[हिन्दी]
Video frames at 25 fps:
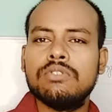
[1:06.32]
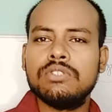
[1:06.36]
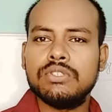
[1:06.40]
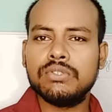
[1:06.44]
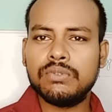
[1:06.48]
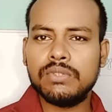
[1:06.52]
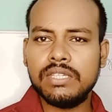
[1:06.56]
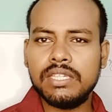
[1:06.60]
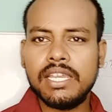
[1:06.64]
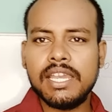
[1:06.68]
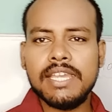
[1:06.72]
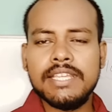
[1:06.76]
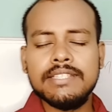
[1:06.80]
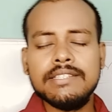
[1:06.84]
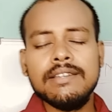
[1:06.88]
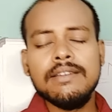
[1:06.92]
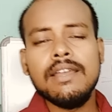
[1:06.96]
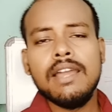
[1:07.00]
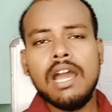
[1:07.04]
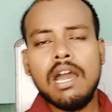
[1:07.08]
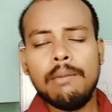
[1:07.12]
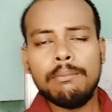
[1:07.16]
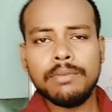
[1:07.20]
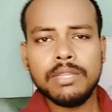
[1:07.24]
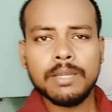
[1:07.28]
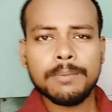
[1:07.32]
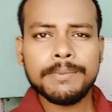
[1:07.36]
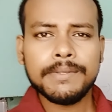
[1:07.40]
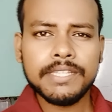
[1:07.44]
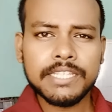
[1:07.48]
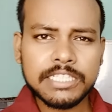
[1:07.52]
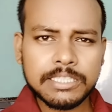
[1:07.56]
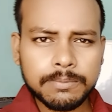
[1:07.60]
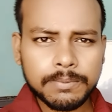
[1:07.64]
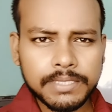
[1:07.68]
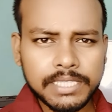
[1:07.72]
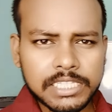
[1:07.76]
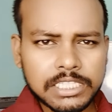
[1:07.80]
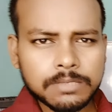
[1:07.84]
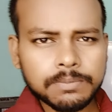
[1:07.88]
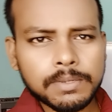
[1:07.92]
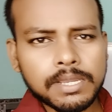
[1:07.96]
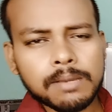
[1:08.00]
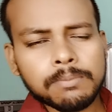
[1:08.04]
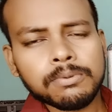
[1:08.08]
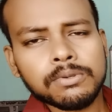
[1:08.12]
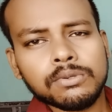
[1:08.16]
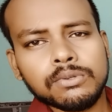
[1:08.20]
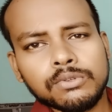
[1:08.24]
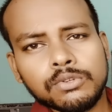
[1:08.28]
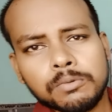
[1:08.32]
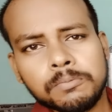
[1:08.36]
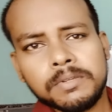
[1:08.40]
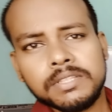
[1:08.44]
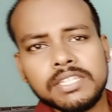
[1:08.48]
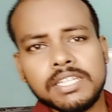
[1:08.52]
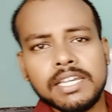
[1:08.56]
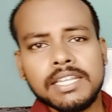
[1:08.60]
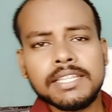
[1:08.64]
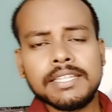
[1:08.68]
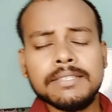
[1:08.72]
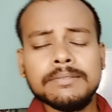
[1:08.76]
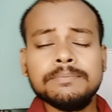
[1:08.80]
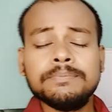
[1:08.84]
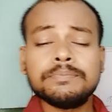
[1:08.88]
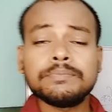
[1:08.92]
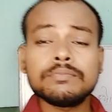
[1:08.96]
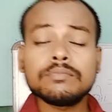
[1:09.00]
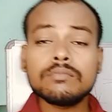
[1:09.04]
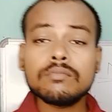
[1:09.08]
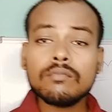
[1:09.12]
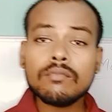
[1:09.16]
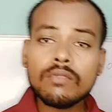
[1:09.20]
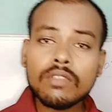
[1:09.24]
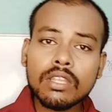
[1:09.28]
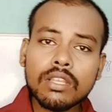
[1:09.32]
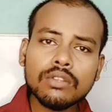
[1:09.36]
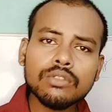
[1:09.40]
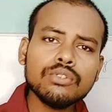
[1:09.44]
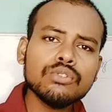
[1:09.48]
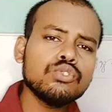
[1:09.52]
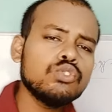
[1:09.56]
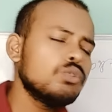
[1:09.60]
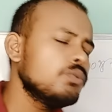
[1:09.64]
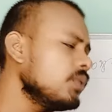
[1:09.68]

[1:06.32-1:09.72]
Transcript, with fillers: हो चुके हैं गाइस हमने अपने एक्सपीरियंस पे आप लोगों को बता रहे हैं तो